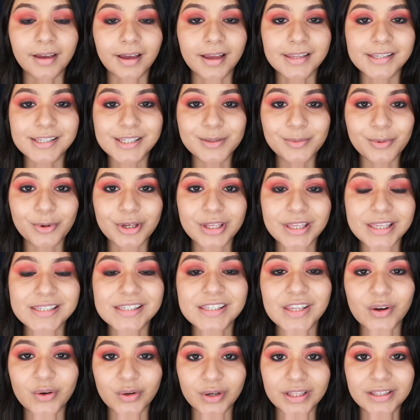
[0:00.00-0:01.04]
así voy
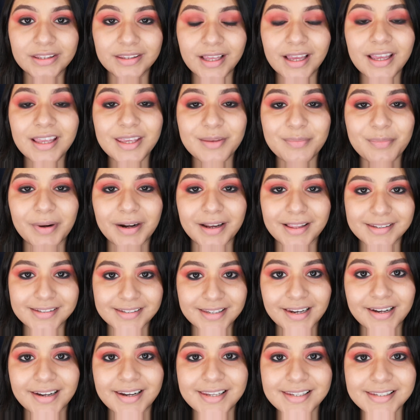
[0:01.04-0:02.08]
hasta ahorita y para
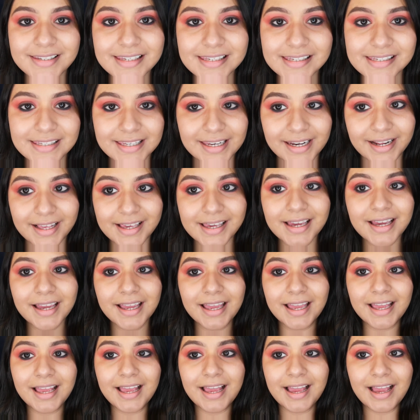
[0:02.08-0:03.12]
serle sincera,
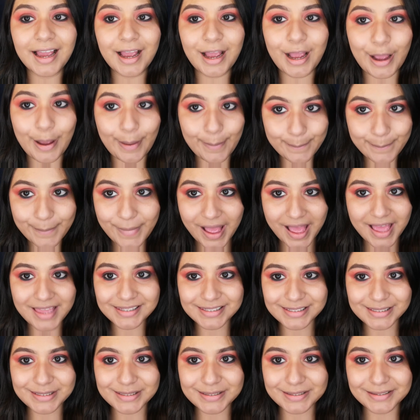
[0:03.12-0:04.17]

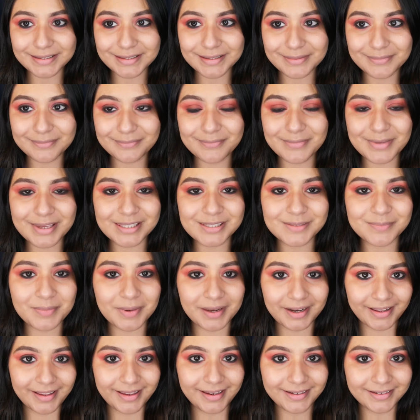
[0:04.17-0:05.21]
jamás me
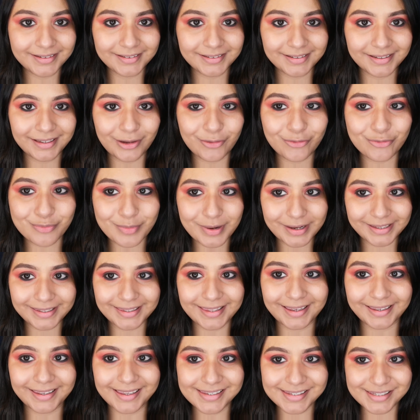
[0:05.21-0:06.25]
esperé que un
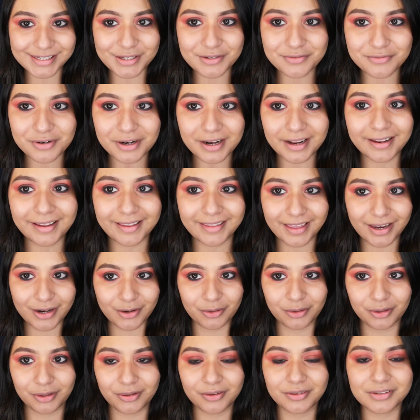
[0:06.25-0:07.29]
maquillaje así fuera a quedar
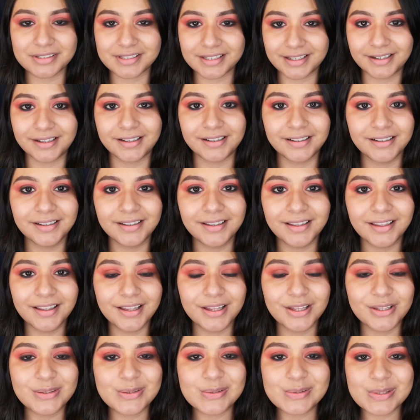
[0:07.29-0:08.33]
hoy. O sea,
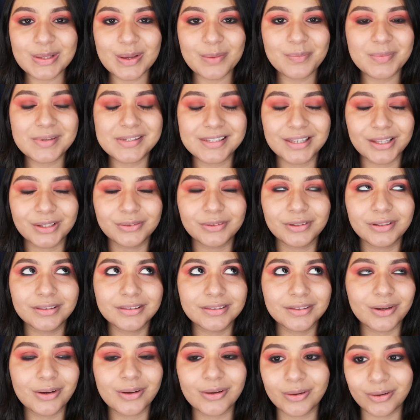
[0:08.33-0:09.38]
yo estaba pensando en
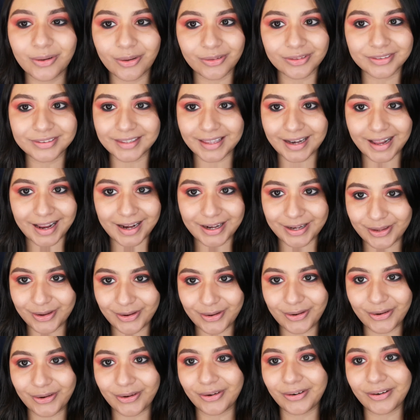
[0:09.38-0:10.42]
todo lo
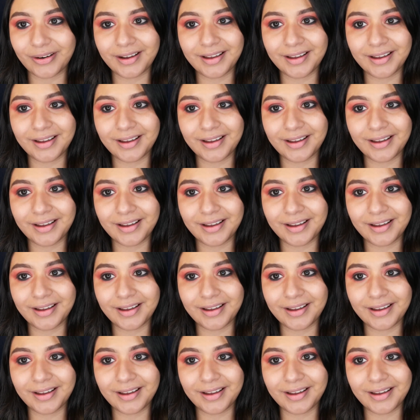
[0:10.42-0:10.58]
contrario,